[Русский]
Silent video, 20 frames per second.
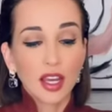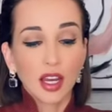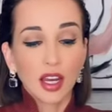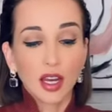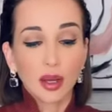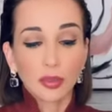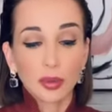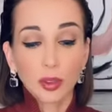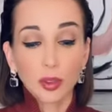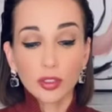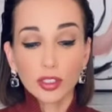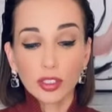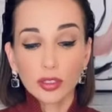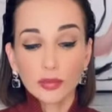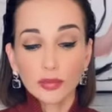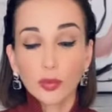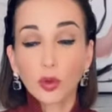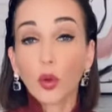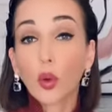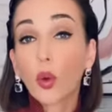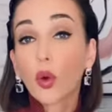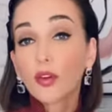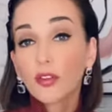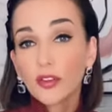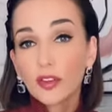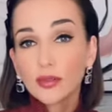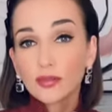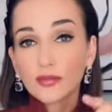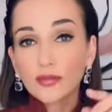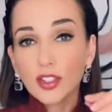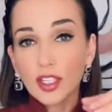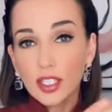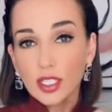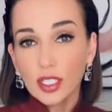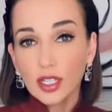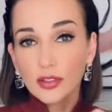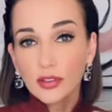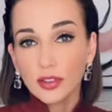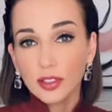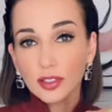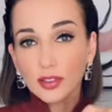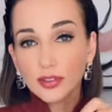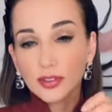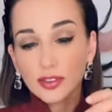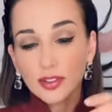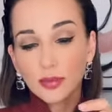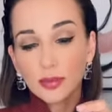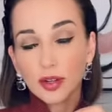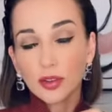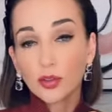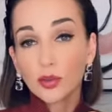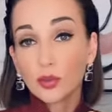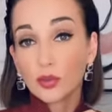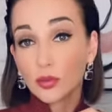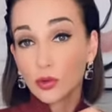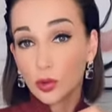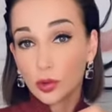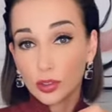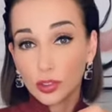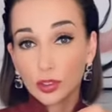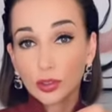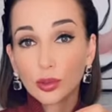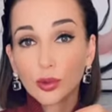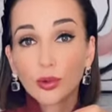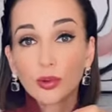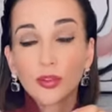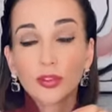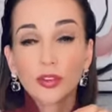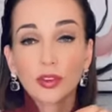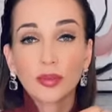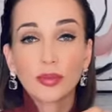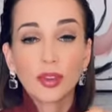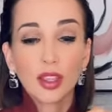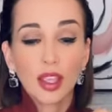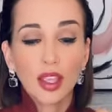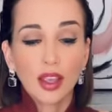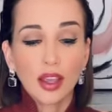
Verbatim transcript: А, Пьете кофе, в состав этого парфюма входит кофе.